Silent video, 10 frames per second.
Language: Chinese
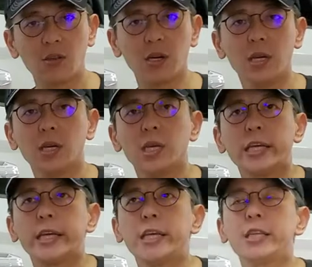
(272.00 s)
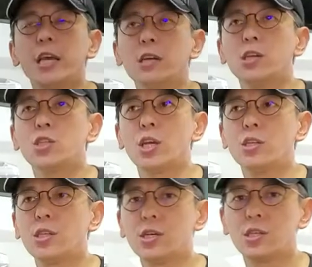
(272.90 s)
的一点二
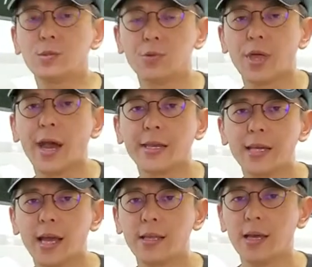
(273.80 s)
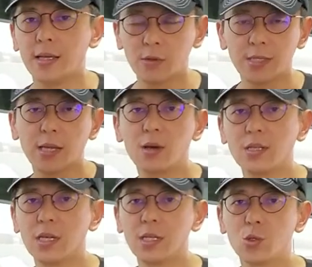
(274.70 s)
升的是不太一样。那因为这一款
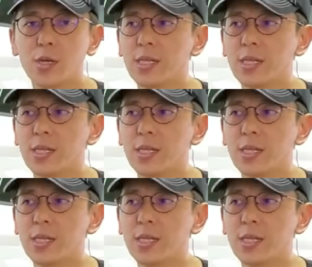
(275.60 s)
车是最